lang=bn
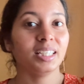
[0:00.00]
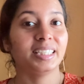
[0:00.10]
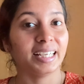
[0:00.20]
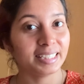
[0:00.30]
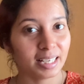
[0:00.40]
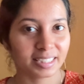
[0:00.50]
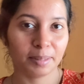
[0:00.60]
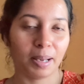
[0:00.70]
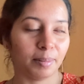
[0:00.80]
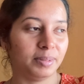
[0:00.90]
সেইটা আজকে
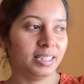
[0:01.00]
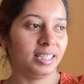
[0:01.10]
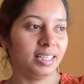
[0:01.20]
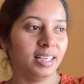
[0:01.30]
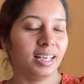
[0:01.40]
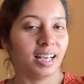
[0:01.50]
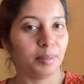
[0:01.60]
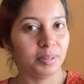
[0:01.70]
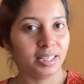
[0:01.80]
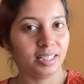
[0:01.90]
ভাবছি
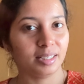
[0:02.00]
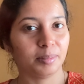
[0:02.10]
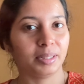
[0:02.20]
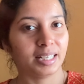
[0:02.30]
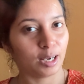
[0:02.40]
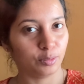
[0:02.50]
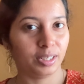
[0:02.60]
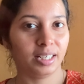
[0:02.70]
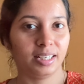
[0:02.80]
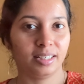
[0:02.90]
আমি আমার
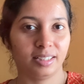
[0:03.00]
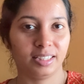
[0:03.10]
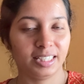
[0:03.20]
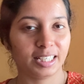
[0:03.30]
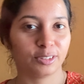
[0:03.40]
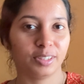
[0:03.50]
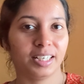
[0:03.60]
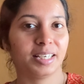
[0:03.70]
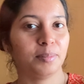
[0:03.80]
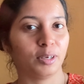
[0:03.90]
ঠাকুরের সিংহাসনে
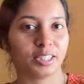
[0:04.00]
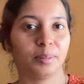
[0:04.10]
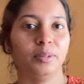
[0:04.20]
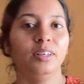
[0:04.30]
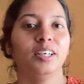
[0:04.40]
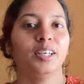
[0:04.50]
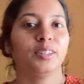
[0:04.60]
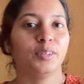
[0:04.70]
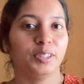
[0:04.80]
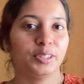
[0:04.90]
আর কি বসাবো
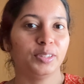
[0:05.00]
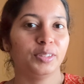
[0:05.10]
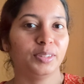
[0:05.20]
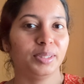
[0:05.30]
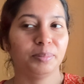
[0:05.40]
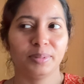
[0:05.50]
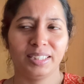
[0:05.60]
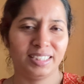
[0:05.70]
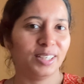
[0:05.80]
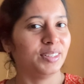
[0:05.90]
তো ওই জন্য
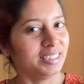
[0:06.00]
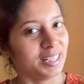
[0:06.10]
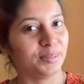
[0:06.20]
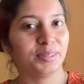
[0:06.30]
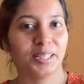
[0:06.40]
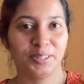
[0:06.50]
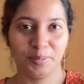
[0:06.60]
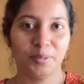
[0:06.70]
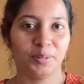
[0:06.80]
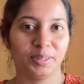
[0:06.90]
ইচ্ছা হয়েছে ঠাকুরকে একটু
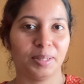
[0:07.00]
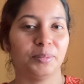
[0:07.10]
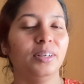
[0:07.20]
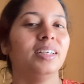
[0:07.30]
ভোগ দেব